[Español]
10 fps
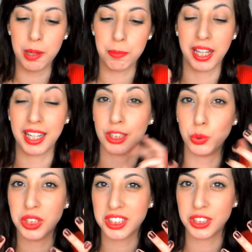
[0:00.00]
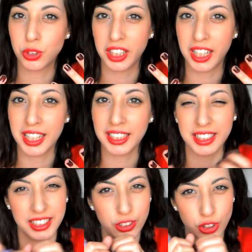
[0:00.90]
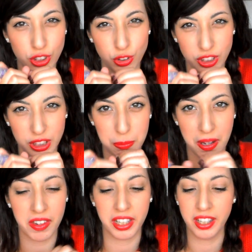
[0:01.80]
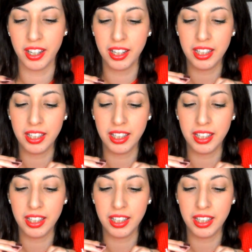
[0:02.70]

para que las uñas no se queden antes y no se nos desmadren